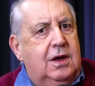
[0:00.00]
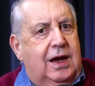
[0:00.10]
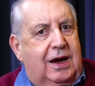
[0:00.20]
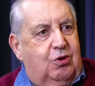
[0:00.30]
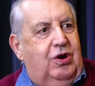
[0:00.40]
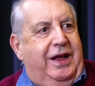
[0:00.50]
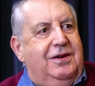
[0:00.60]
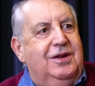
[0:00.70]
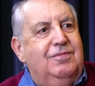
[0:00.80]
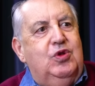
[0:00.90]
Agora,
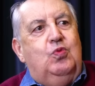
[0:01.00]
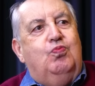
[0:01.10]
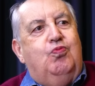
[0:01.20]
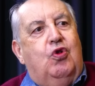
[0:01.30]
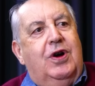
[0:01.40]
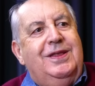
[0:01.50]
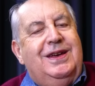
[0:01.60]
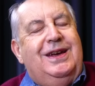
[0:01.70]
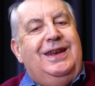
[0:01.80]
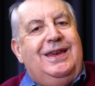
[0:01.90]
não pode
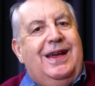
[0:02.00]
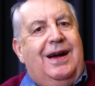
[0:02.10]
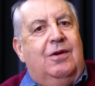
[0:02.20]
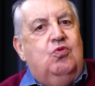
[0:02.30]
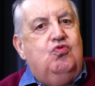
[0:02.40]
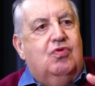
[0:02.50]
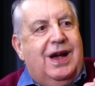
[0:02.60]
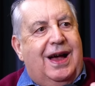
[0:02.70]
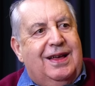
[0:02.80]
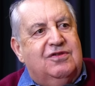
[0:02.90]
criar um
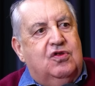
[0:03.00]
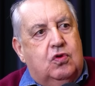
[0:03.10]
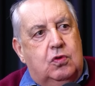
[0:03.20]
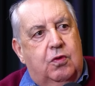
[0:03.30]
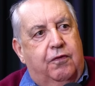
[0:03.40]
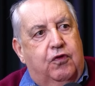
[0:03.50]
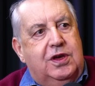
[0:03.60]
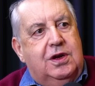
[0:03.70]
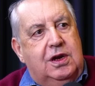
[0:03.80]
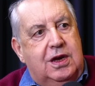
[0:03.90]
caso como foi
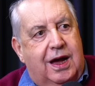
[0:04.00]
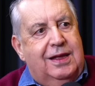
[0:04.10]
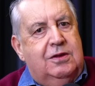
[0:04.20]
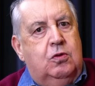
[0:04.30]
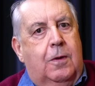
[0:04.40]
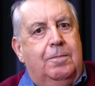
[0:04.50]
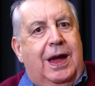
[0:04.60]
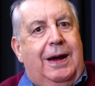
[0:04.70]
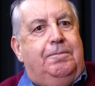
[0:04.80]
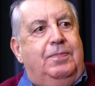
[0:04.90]
criado
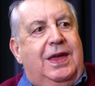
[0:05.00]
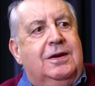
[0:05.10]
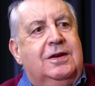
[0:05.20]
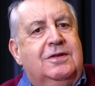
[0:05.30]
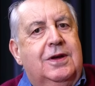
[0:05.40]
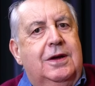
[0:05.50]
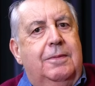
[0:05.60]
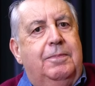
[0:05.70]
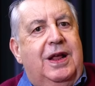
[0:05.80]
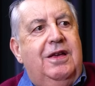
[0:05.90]
apenas
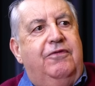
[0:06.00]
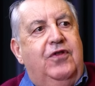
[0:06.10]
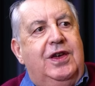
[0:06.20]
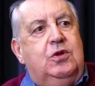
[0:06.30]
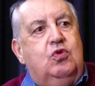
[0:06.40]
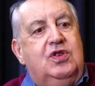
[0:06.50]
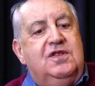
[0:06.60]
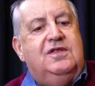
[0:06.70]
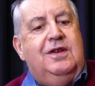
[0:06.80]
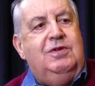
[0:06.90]
para efeito de
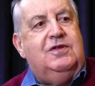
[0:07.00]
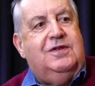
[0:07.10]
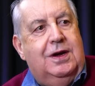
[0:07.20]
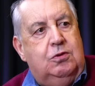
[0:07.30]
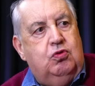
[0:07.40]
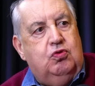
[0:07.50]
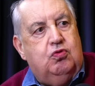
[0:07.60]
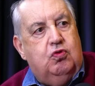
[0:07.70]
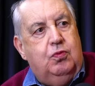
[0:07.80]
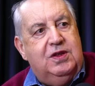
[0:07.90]
exibição do
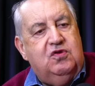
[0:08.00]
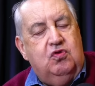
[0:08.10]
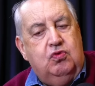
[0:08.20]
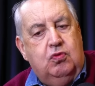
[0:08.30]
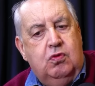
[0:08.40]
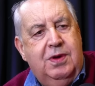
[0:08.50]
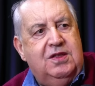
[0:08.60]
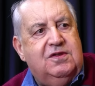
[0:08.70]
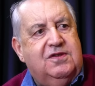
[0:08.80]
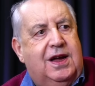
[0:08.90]
documento, se o
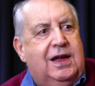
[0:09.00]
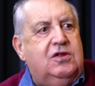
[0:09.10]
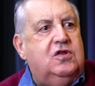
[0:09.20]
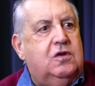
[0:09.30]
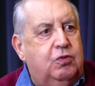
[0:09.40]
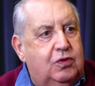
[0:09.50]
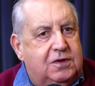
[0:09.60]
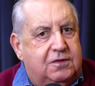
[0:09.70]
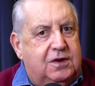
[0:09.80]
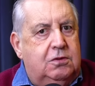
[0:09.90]
documento está à
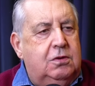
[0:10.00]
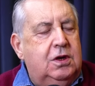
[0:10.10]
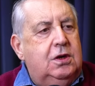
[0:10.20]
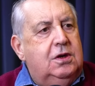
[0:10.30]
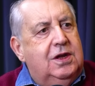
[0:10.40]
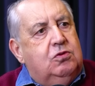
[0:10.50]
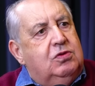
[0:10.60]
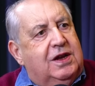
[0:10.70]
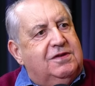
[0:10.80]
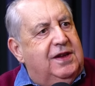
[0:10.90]
disposição dentro
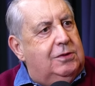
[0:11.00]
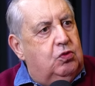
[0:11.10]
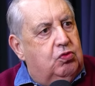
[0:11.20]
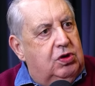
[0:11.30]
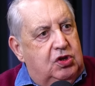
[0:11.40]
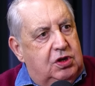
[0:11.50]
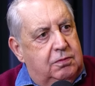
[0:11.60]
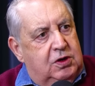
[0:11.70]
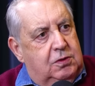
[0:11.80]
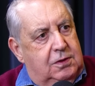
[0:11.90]
da sede do
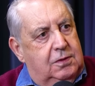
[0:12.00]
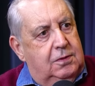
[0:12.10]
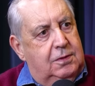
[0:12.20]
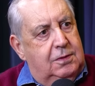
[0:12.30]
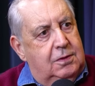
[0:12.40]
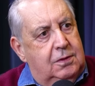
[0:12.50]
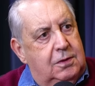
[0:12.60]
Curitiba. Você acha que isso aí